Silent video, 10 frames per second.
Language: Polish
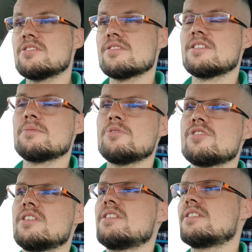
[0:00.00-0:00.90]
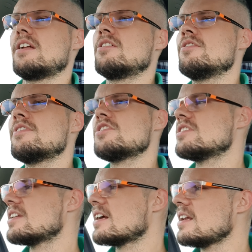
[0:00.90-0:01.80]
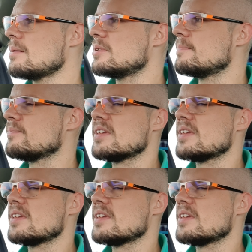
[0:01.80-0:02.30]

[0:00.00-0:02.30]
co za tym idzie i tak dalej. No i właśnie te reklamy